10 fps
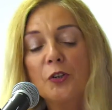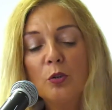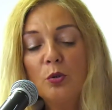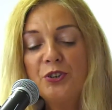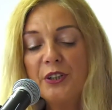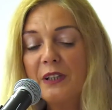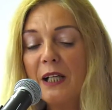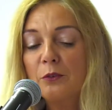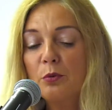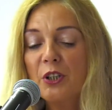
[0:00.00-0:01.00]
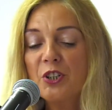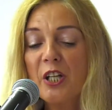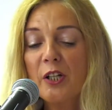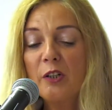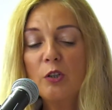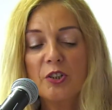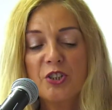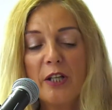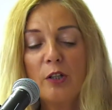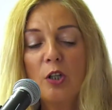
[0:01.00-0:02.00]
To ludzie, dla których szeroko,
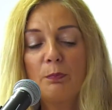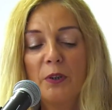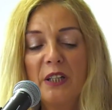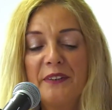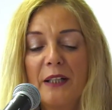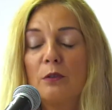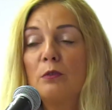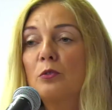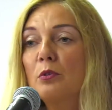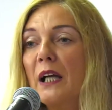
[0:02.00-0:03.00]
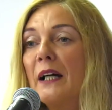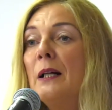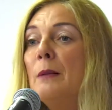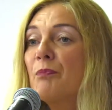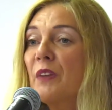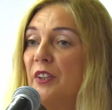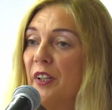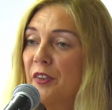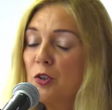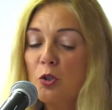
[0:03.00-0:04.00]
szeroko pojęta kultura
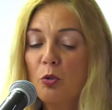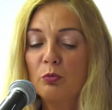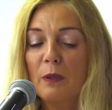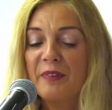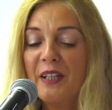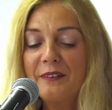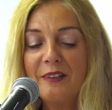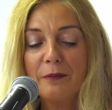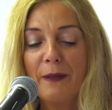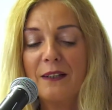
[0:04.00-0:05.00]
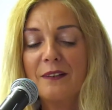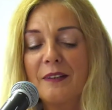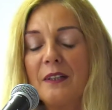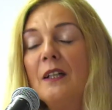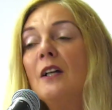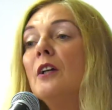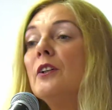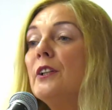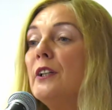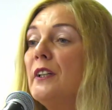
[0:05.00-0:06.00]
jest źródłem satysfakcji
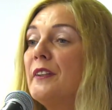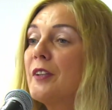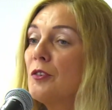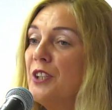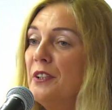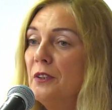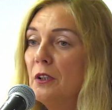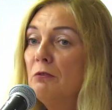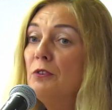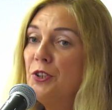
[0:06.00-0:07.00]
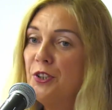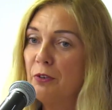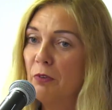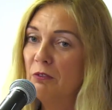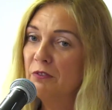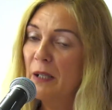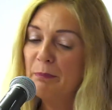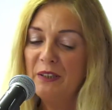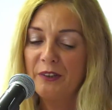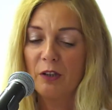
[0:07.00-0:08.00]
i codzienną siłą
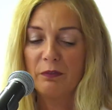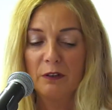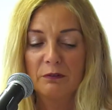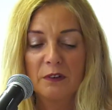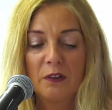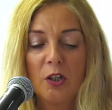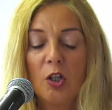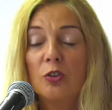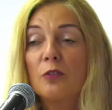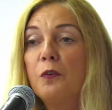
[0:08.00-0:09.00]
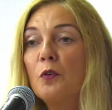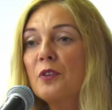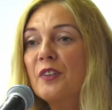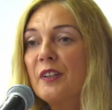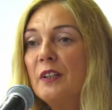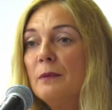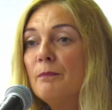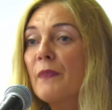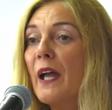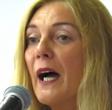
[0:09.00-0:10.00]
napędową. Twórcy,
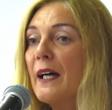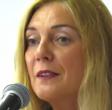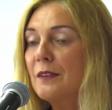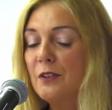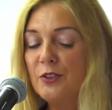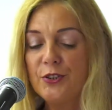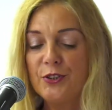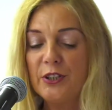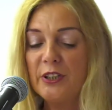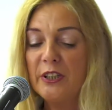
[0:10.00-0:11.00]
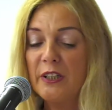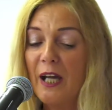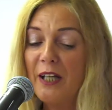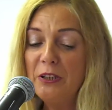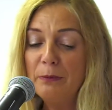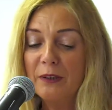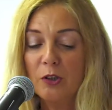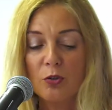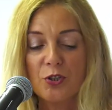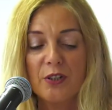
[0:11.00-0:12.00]
artyści i
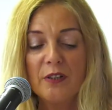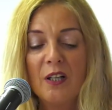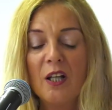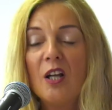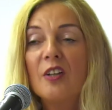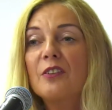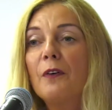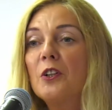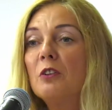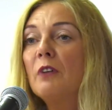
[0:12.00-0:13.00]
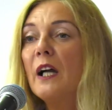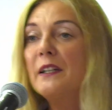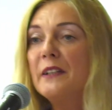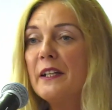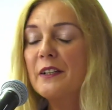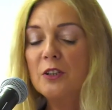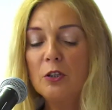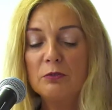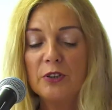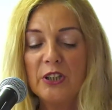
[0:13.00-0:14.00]
animatorzy swoją
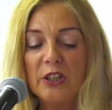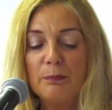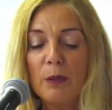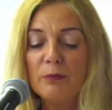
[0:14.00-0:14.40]
energią i